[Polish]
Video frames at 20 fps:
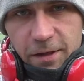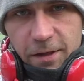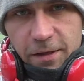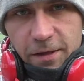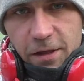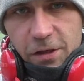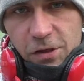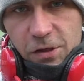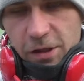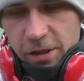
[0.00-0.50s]

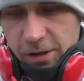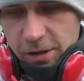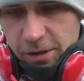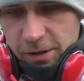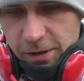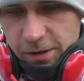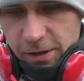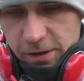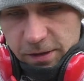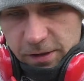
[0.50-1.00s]
serdecznie,
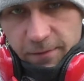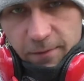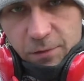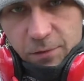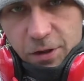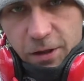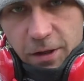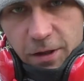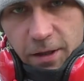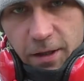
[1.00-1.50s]
nazywam
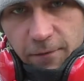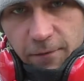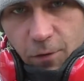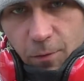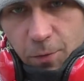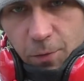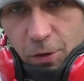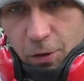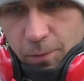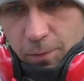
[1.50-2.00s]
się
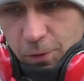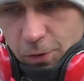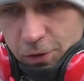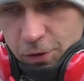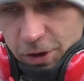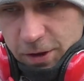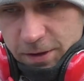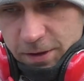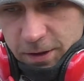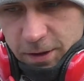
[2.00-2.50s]
Rafał
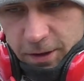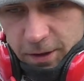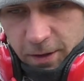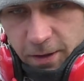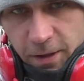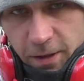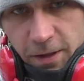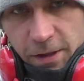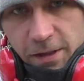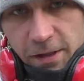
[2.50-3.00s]
Pogo-Pogorzelski.
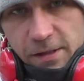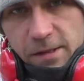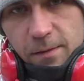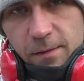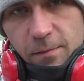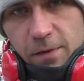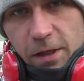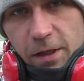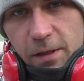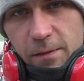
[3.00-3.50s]

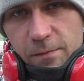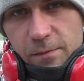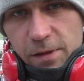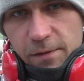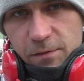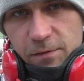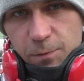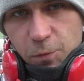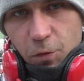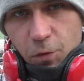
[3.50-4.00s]
Jestem jednym
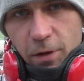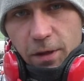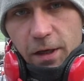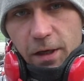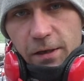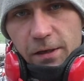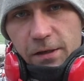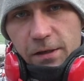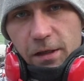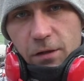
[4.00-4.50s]
ze
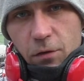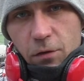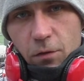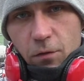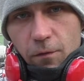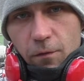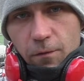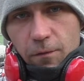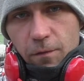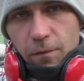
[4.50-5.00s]

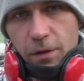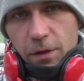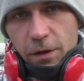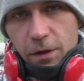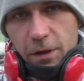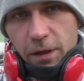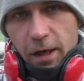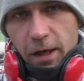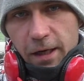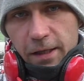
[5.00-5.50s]
współorganizatorów
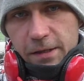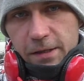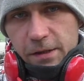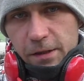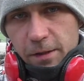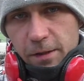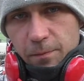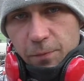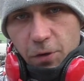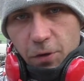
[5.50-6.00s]
y,
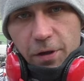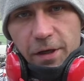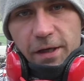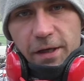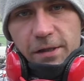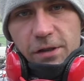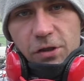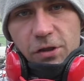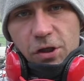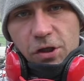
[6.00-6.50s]
akcji
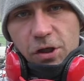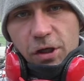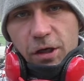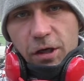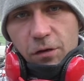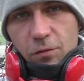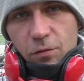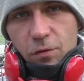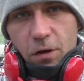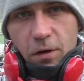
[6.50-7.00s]
Projekt Ścieżka
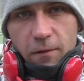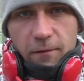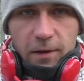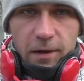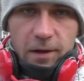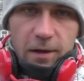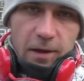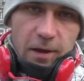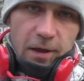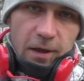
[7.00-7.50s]

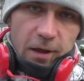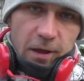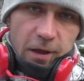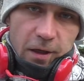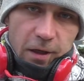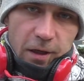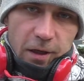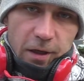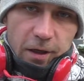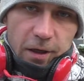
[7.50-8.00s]
Ratunkowa.
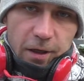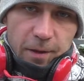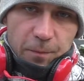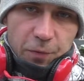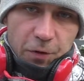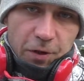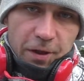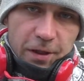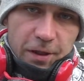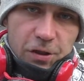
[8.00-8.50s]
Y,
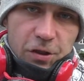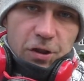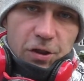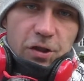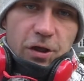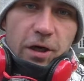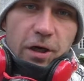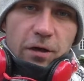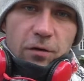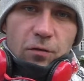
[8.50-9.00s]
Projekt
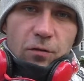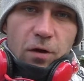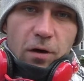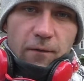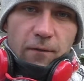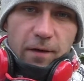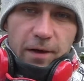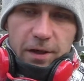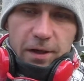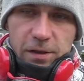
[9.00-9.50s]
Ścieżka
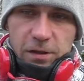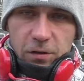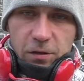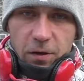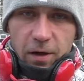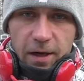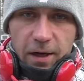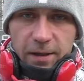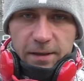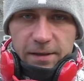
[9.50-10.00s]
Ratunkowa jest
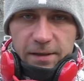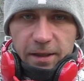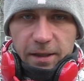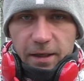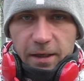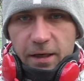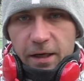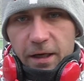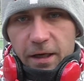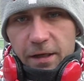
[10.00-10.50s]
to
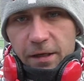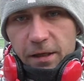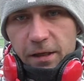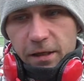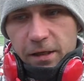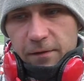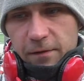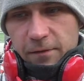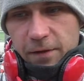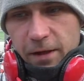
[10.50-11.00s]
akcja
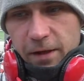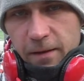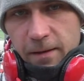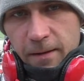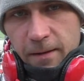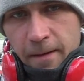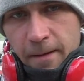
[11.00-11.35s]
charytatywna,